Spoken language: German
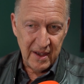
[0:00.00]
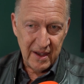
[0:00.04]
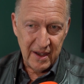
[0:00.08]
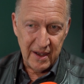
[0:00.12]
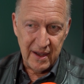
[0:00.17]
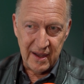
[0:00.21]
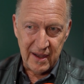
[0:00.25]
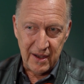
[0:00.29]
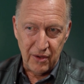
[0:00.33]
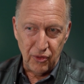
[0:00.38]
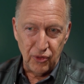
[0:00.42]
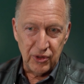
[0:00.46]

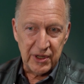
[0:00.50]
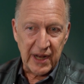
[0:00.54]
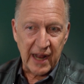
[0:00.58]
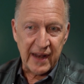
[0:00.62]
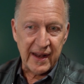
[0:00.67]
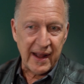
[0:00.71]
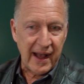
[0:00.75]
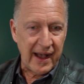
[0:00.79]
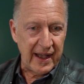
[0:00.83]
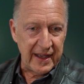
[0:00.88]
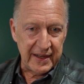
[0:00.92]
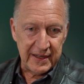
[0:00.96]
äh, und
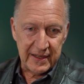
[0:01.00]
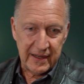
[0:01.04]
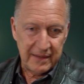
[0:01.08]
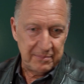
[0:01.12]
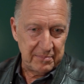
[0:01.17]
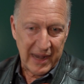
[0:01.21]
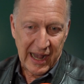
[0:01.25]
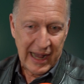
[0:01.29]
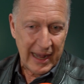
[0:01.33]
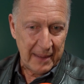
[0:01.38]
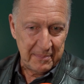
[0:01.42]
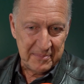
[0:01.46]
an einem
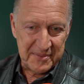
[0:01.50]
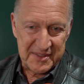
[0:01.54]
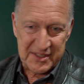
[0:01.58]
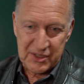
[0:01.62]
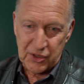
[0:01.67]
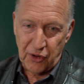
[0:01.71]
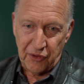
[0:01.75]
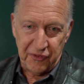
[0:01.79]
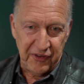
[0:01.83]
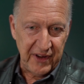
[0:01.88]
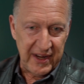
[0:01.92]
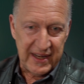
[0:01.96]
Abend
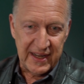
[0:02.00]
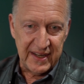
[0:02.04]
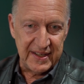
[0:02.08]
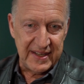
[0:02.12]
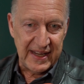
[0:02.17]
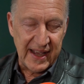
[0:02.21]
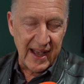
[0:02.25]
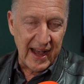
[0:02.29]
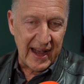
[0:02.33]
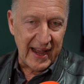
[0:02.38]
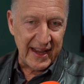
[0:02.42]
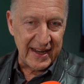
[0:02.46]
so viele
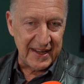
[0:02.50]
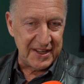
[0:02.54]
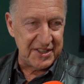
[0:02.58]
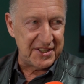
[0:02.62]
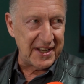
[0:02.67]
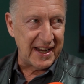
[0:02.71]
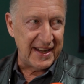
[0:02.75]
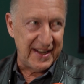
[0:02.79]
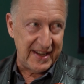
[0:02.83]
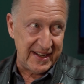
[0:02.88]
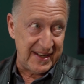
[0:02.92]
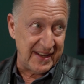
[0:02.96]
Dinge
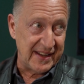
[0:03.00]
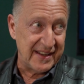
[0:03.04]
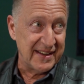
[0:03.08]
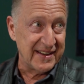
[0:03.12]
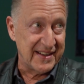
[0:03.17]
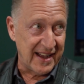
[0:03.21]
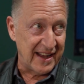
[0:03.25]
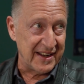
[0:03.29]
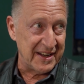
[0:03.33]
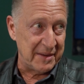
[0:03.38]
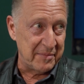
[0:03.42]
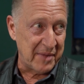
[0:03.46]
eigentlich erledigen
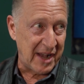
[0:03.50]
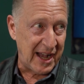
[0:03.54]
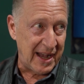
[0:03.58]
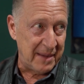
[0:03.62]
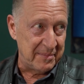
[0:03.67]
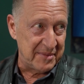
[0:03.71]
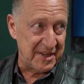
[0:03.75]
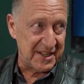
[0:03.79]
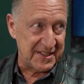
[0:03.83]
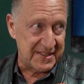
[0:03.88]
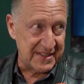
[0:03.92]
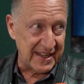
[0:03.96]
kann im
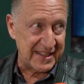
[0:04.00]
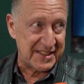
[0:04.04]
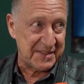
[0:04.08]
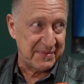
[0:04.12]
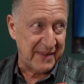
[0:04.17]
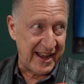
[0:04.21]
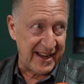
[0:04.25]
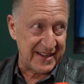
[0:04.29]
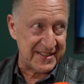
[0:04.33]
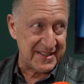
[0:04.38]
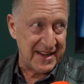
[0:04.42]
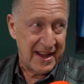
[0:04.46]
Rahmen des
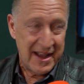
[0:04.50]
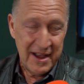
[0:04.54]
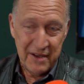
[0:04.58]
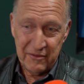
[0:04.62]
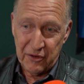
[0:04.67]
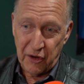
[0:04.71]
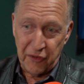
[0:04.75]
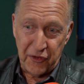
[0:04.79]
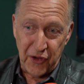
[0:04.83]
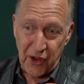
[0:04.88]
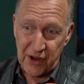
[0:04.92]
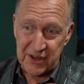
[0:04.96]
Netzwerks,
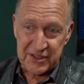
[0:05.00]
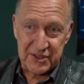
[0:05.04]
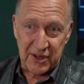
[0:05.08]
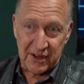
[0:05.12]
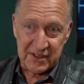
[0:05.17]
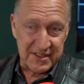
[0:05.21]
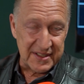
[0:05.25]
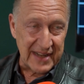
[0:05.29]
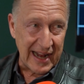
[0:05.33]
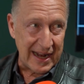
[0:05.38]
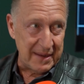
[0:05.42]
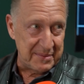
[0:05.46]
wofür ich
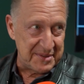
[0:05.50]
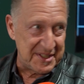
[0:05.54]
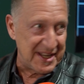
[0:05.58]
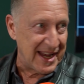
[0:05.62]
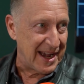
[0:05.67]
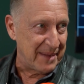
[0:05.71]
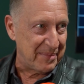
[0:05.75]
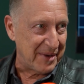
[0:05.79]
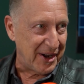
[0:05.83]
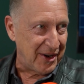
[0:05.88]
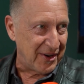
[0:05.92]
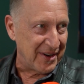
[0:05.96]
sonst ein halbes
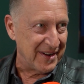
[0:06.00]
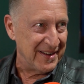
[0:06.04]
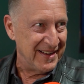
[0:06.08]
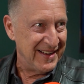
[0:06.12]
Jahr brauche.